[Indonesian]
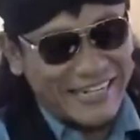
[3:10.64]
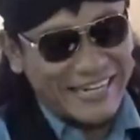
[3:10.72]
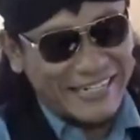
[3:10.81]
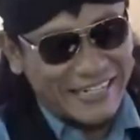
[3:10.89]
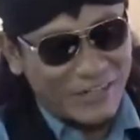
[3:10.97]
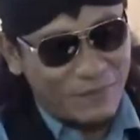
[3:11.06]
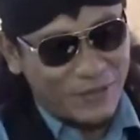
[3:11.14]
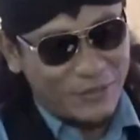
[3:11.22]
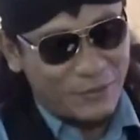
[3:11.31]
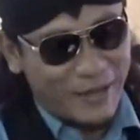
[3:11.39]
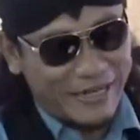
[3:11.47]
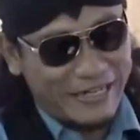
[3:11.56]
trending nomor
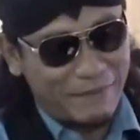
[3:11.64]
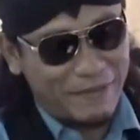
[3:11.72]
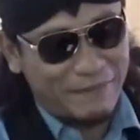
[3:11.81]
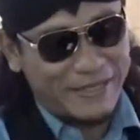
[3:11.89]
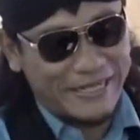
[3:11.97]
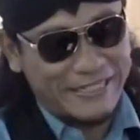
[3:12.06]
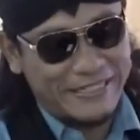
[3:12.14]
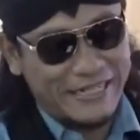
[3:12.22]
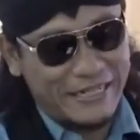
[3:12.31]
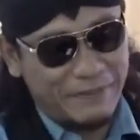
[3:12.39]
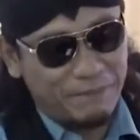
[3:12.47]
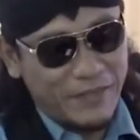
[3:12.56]
dua kenapa Pak
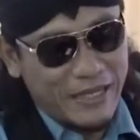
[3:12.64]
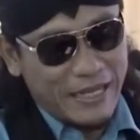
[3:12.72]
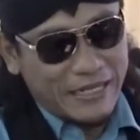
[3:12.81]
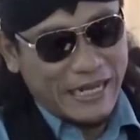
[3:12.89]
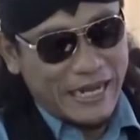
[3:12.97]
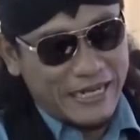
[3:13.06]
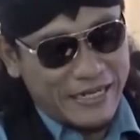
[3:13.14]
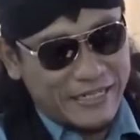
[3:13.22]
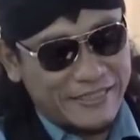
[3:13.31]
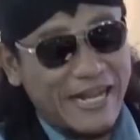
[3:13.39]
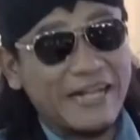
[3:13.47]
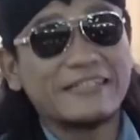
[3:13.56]
Ganjar karena
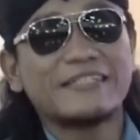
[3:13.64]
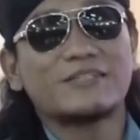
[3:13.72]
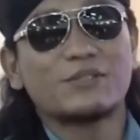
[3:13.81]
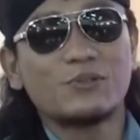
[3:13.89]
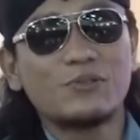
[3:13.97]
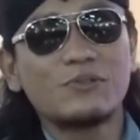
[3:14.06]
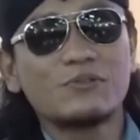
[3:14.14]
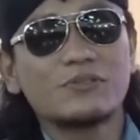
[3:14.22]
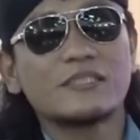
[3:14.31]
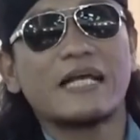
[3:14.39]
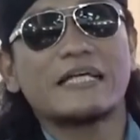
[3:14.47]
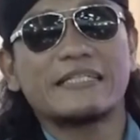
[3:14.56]
saat itu
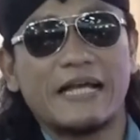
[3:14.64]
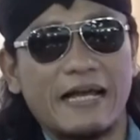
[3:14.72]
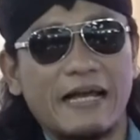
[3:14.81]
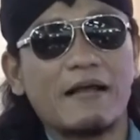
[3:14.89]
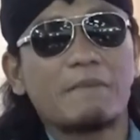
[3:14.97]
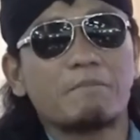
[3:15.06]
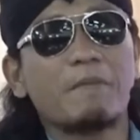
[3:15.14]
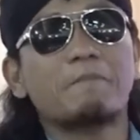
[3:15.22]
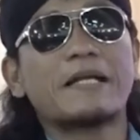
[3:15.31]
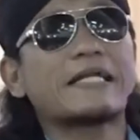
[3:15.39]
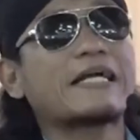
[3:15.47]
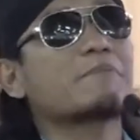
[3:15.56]
saya
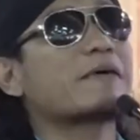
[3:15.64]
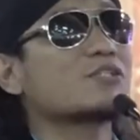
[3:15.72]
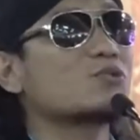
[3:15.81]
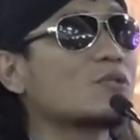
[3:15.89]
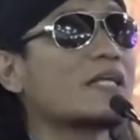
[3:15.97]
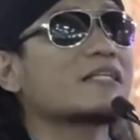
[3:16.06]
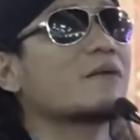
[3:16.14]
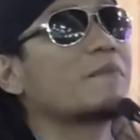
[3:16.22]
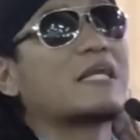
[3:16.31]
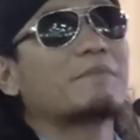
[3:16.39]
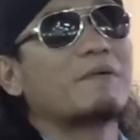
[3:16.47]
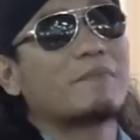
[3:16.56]
memberikan masukan
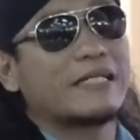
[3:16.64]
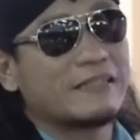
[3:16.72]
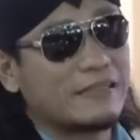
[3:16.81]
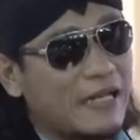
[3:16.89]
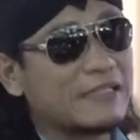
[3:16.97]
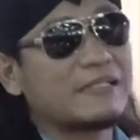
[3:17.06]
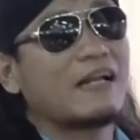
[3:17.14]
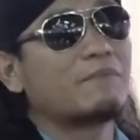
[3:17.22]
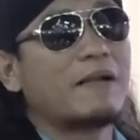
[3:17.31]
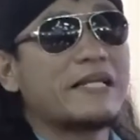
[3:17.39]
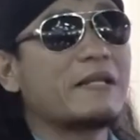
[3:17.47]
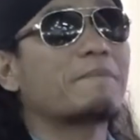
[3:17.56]
kepada pemerintah dalam
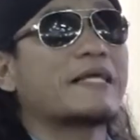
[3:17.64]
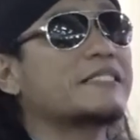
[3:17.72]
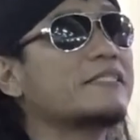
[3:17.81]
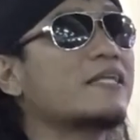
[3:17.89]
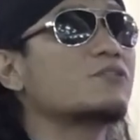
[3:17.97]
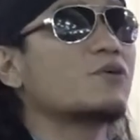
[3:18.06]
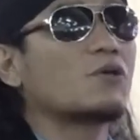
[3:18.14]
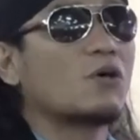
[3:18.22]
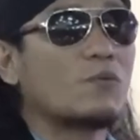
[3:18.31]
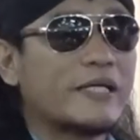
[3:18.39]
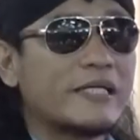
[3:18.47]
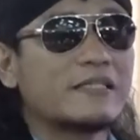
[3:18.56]
hal ini Presiden
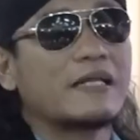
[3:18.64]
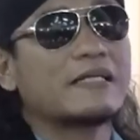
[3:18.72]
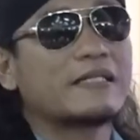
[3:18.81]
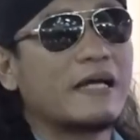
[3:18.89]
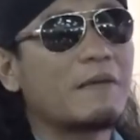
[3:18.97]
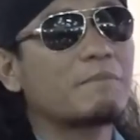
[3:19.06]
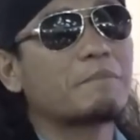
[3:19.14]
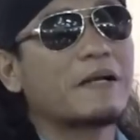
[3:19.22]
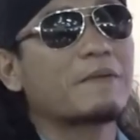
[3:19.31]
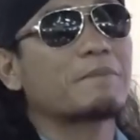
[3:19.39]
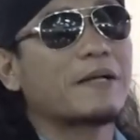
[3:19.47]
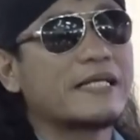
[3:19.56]
Jokowi terhadap
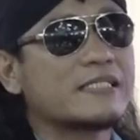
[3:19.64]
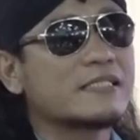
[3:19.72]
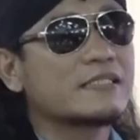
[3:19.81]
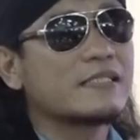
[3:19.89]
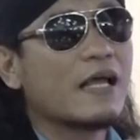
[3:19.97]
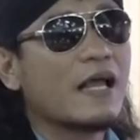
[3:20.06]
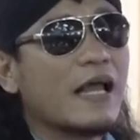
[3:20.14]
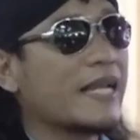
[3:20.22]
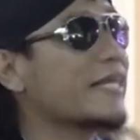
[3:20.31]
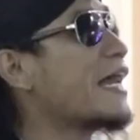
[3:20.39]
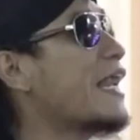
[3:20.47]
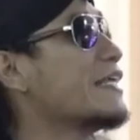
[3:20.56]
perpres
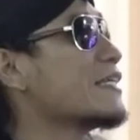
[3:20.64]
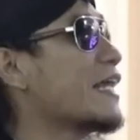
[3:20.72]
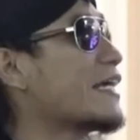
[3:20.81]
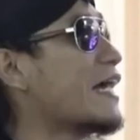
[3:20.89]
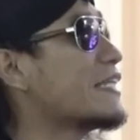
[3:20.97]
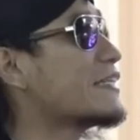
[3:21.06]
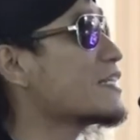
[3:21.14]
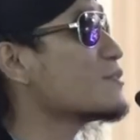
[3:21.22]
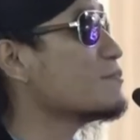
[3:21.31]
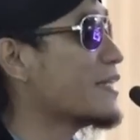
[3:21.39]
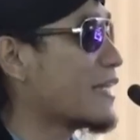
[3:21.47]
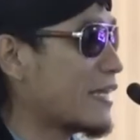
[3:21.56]

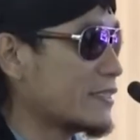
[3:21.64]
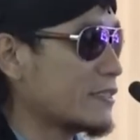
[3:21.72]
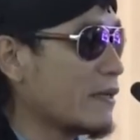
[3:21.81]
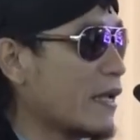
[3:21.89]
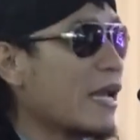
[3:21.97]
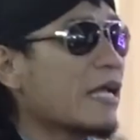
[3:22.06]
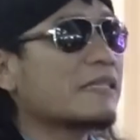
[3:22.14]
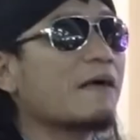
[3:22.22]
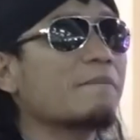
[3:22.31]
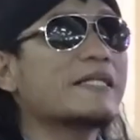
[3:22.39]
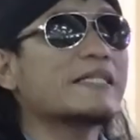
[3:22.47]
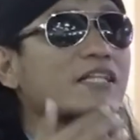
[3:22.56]
legalitas miras tapi